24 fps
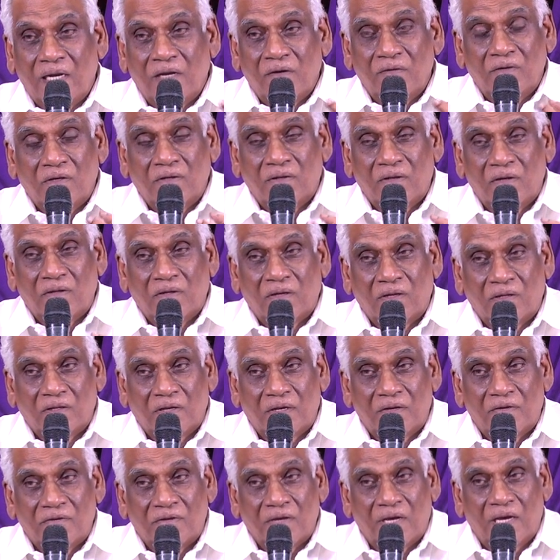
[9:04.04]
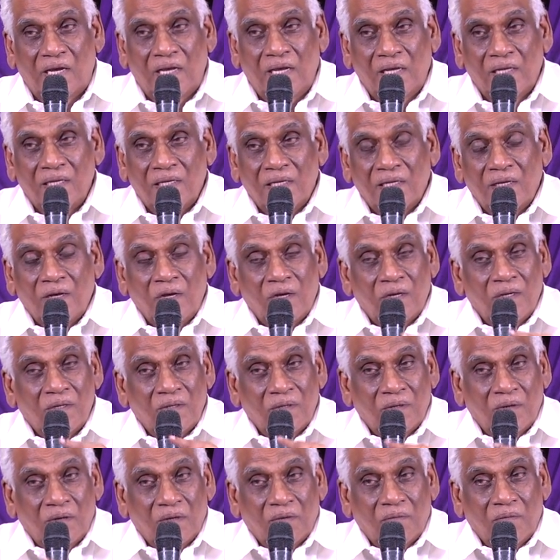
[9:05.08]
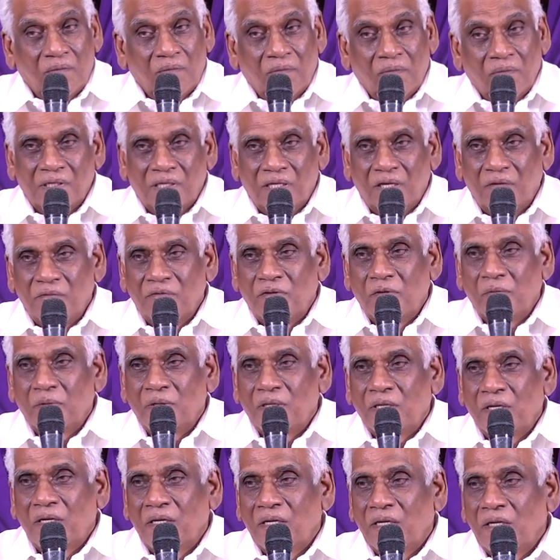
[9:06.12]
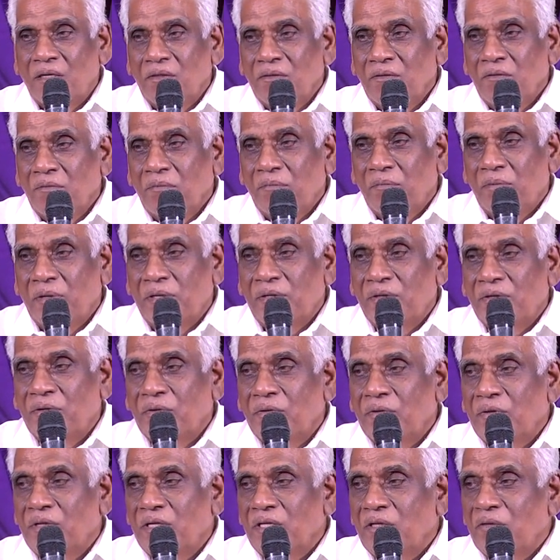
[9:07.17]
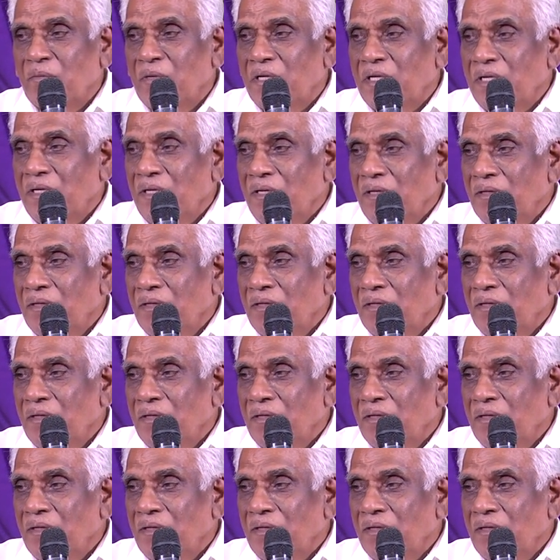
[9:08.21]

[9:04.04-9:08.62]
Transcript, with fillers: ఏం చేస్తాను నాకు తెలుసా ఎంచిపెత్తుడు అన్నాడు పరిశుద్ధాత్మని